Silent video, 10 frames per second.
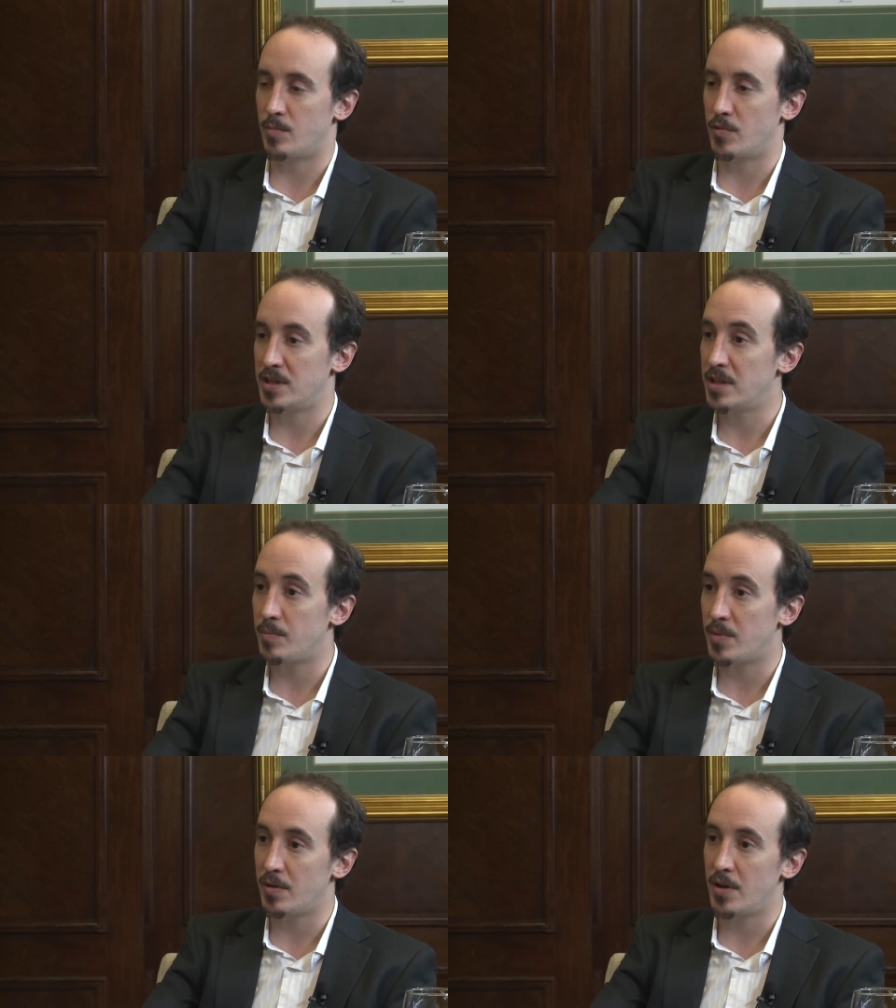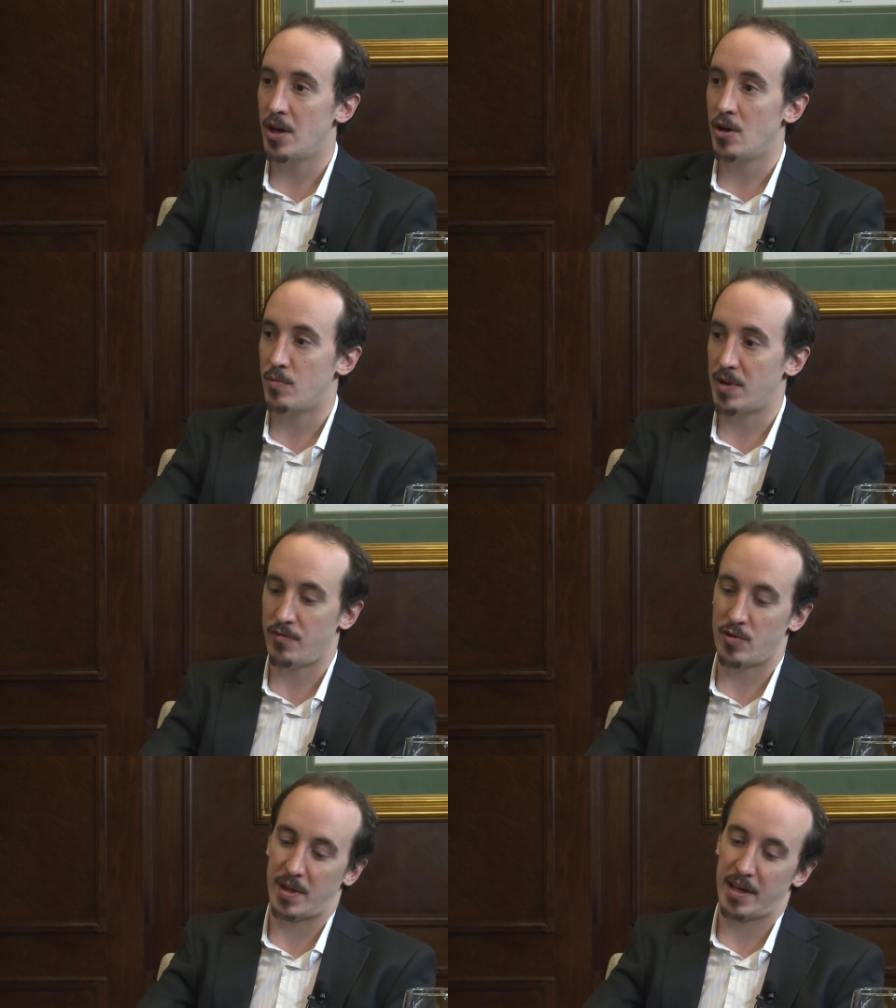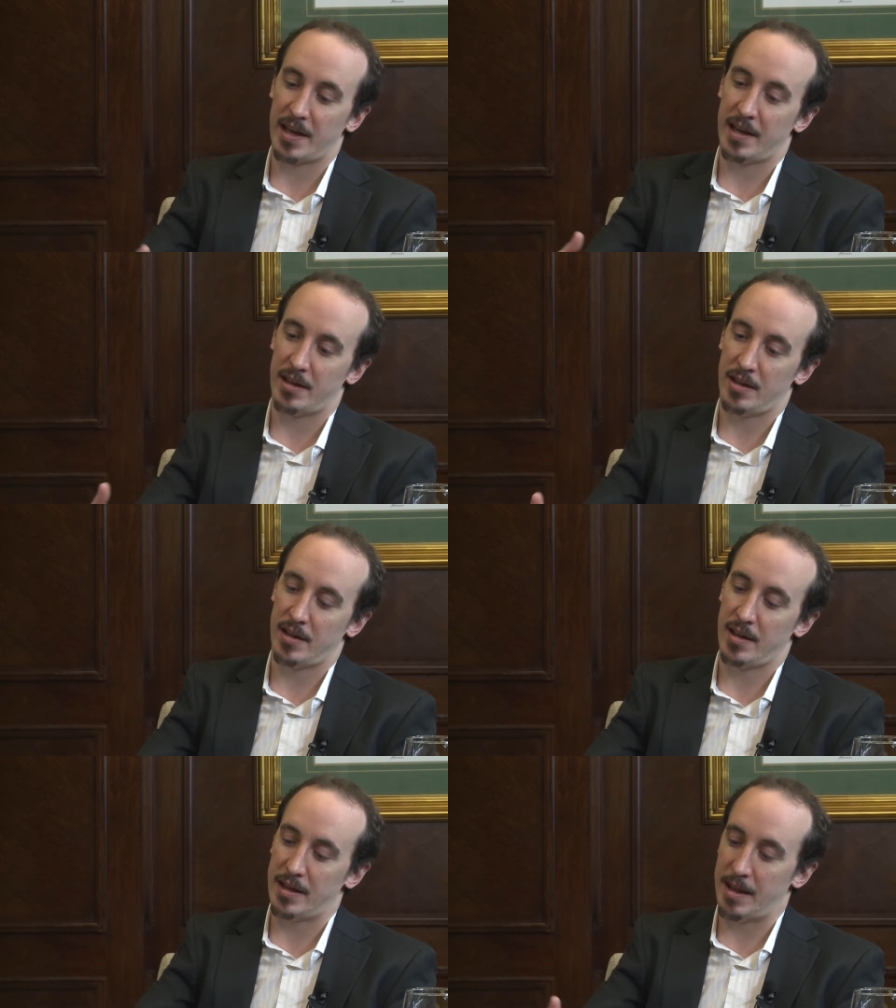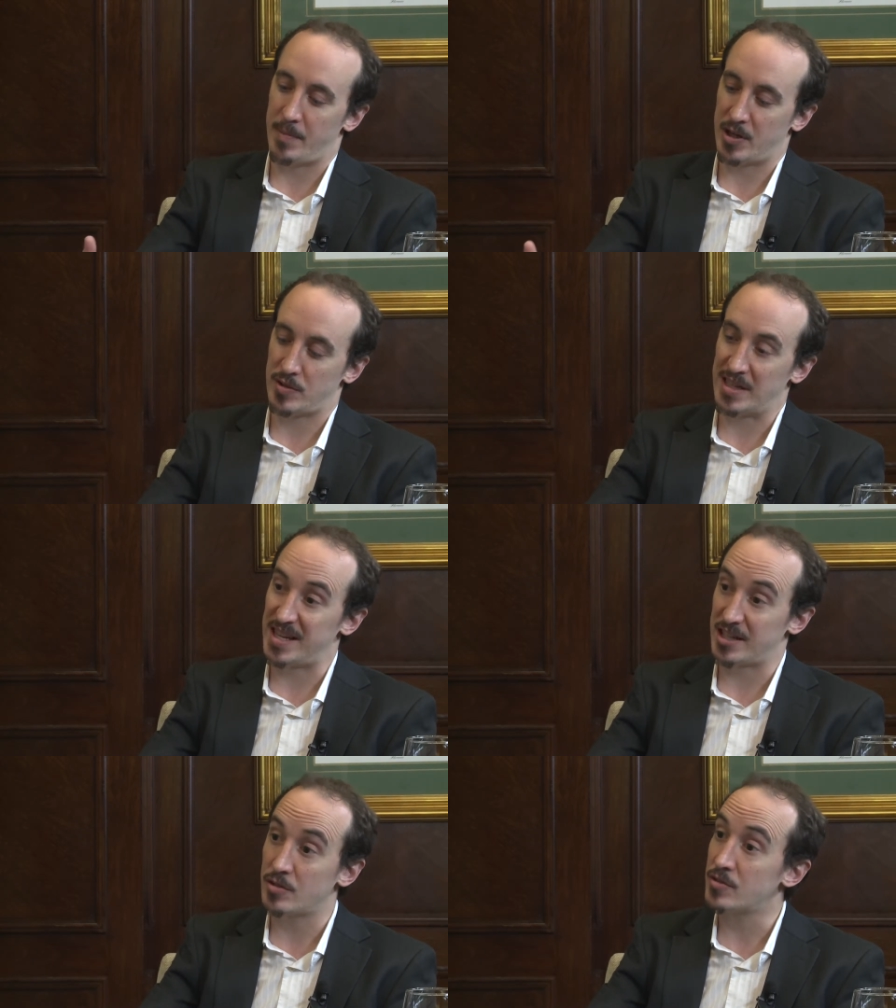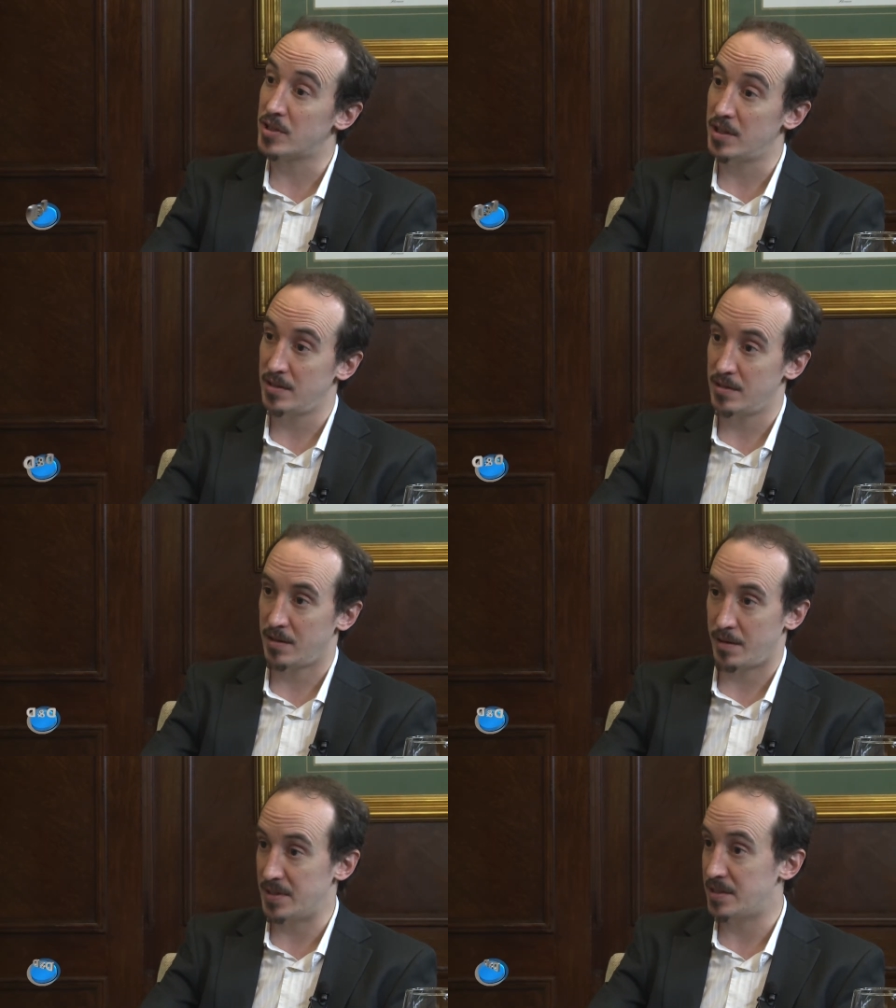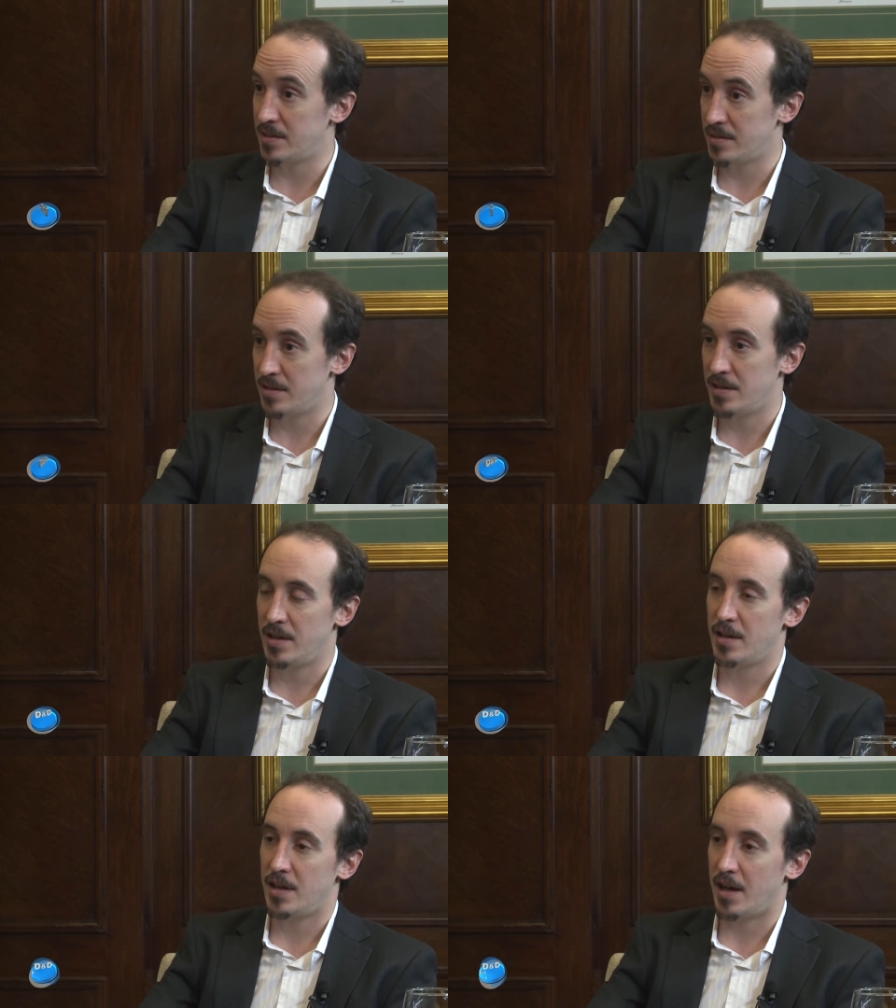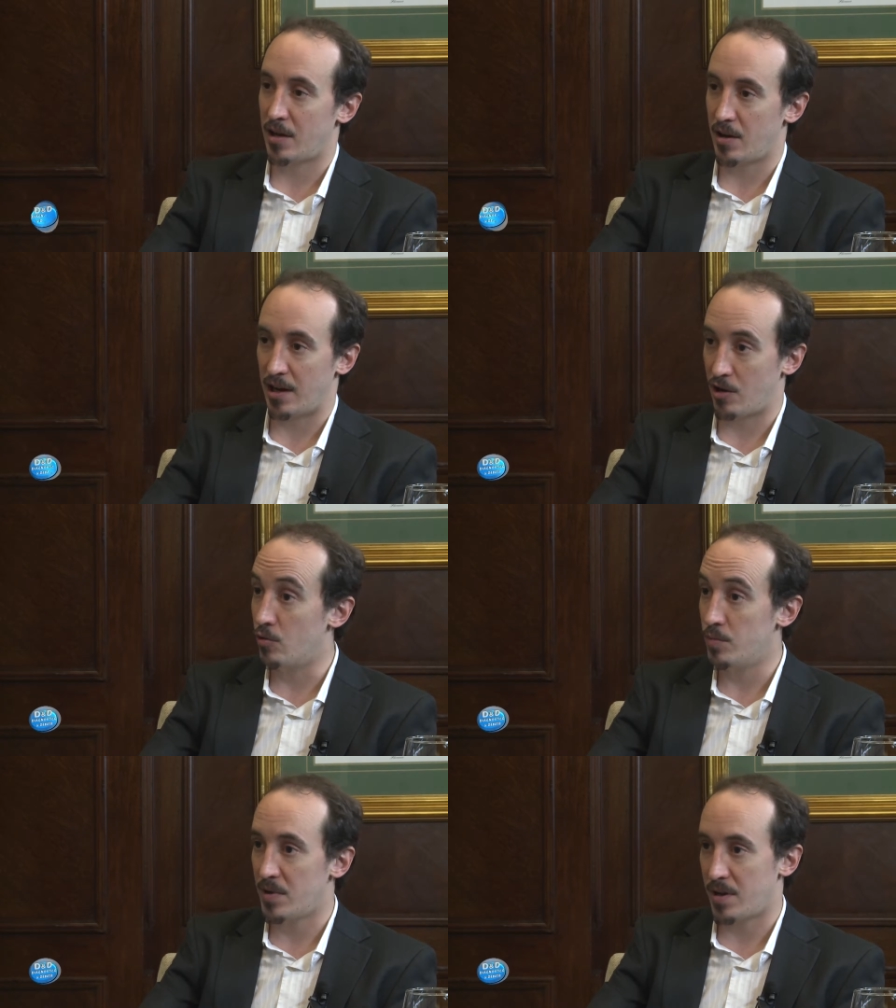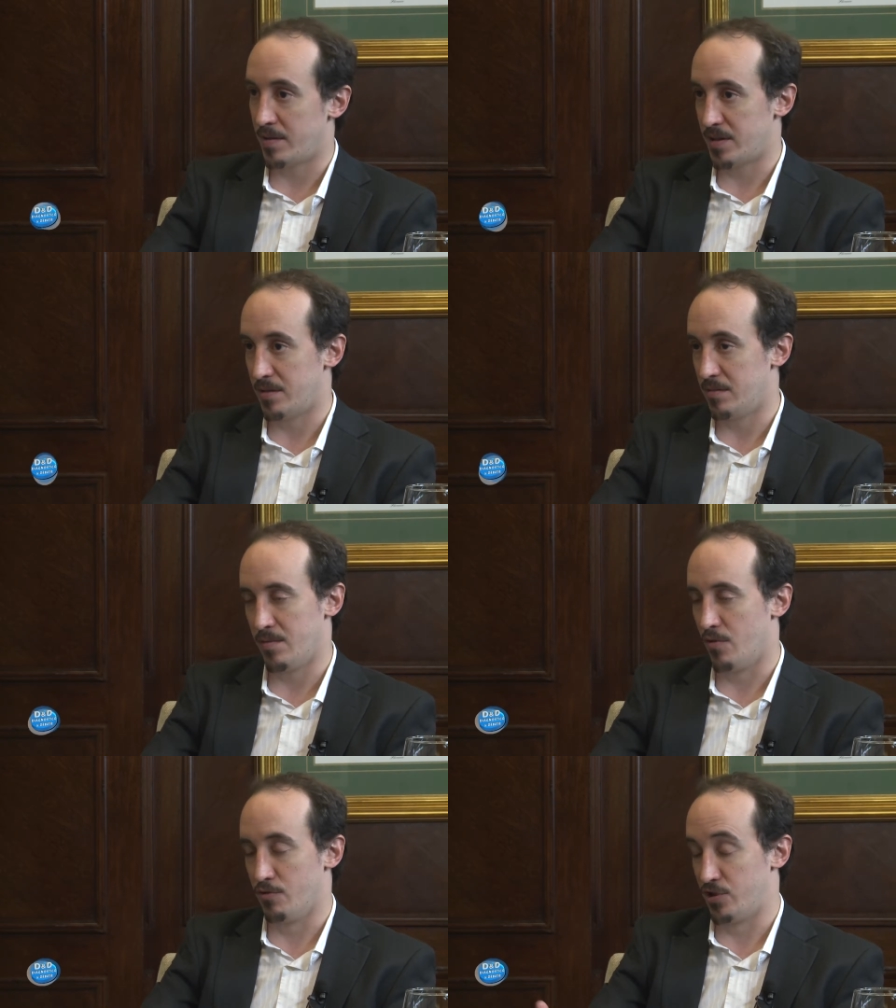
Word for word: municipio, una forma de que la persona se asocie a veces al, club, que o